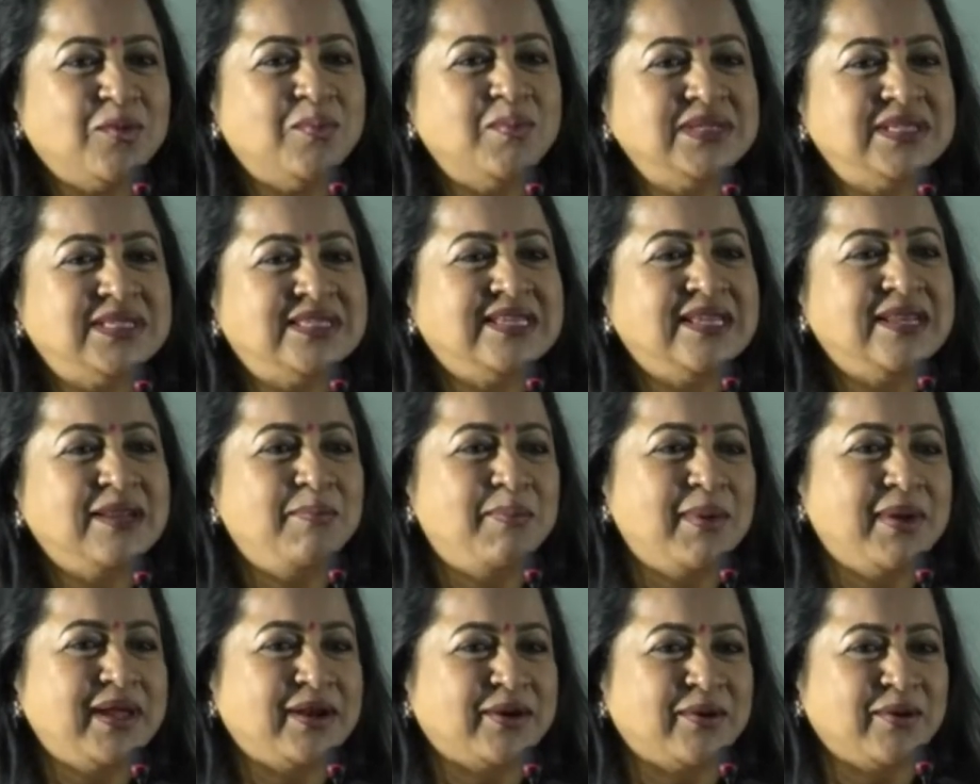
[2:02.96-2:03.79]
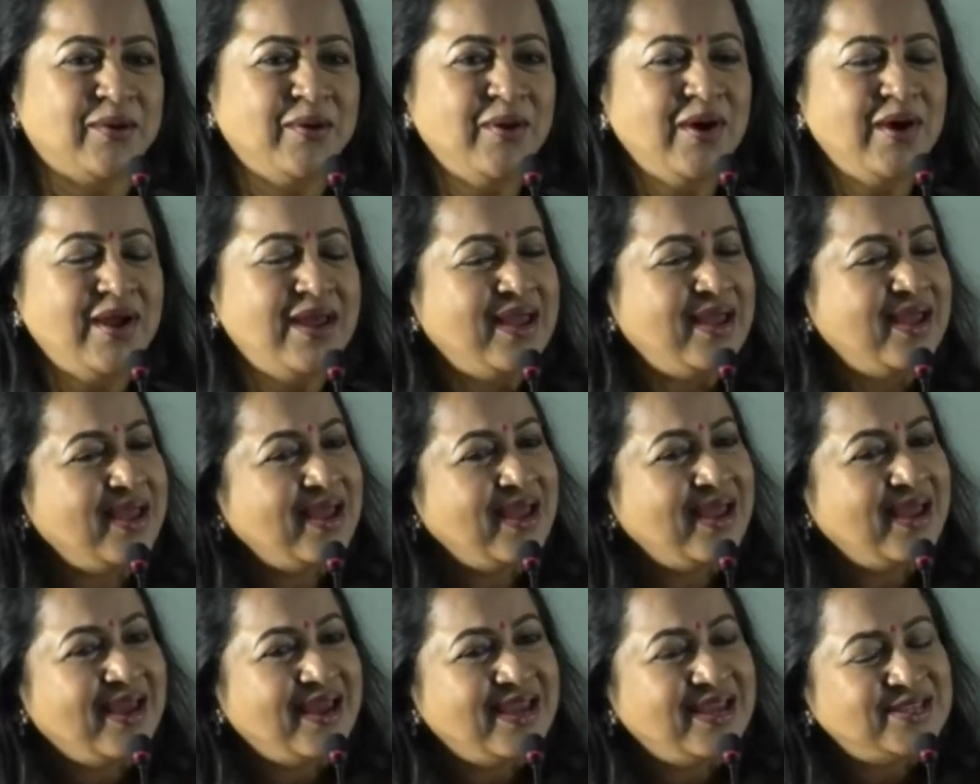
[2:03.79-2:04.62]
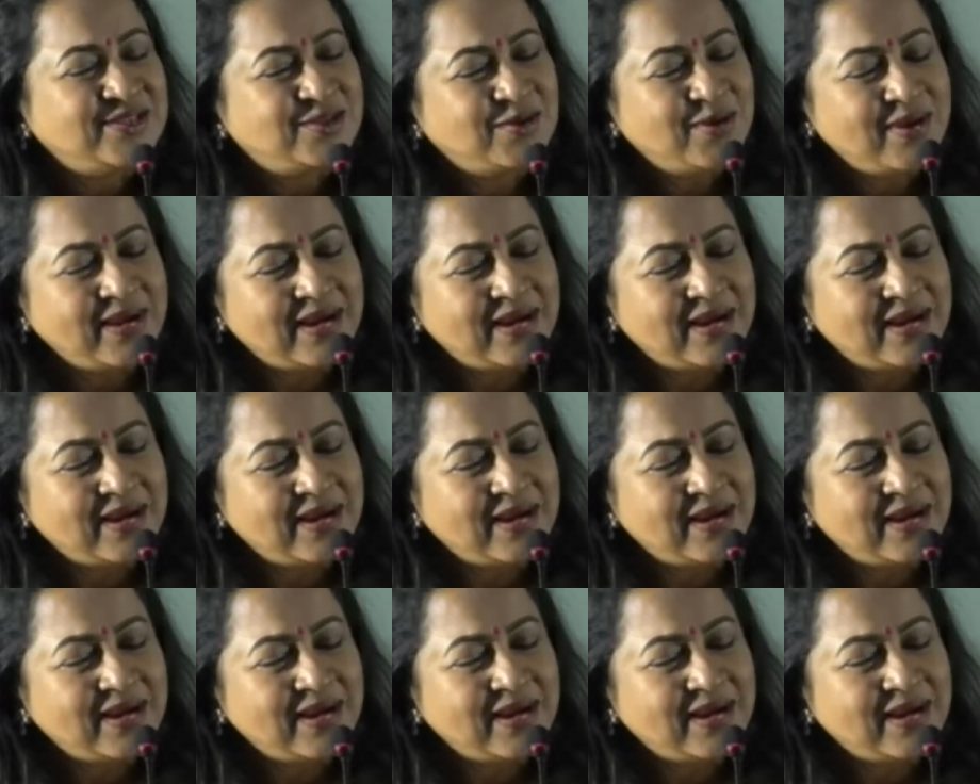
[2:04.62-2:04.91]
ரொம்ப சிரிப்பாக இருக்கும் ஸோ